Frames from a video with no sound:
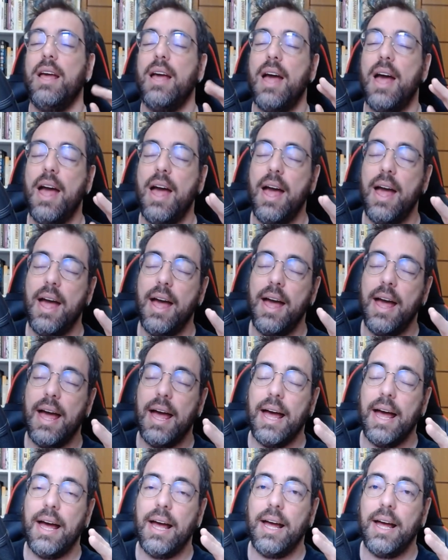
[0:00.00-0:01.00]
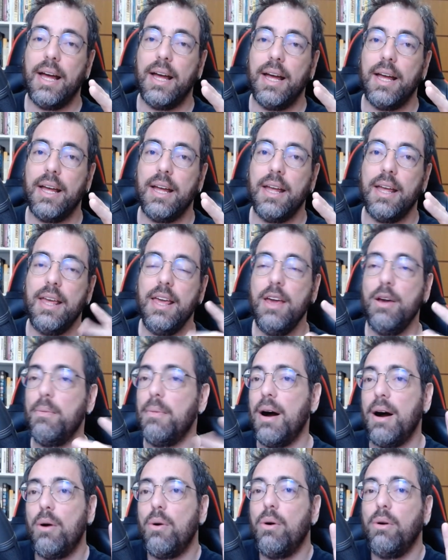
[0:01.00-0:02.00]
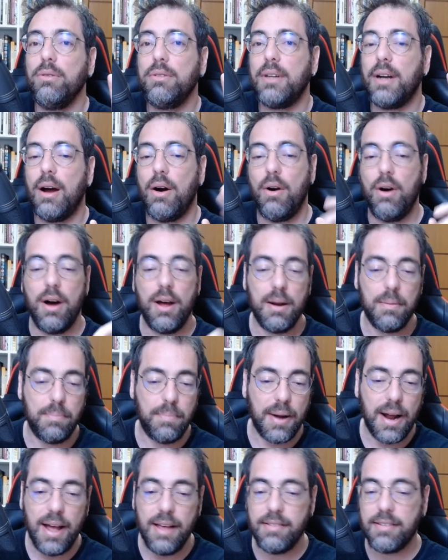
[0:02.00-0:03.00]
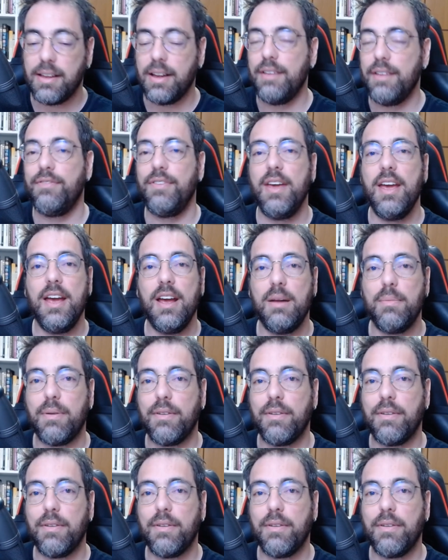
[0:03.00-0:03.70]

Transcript: é, e uma outra hora para escrever,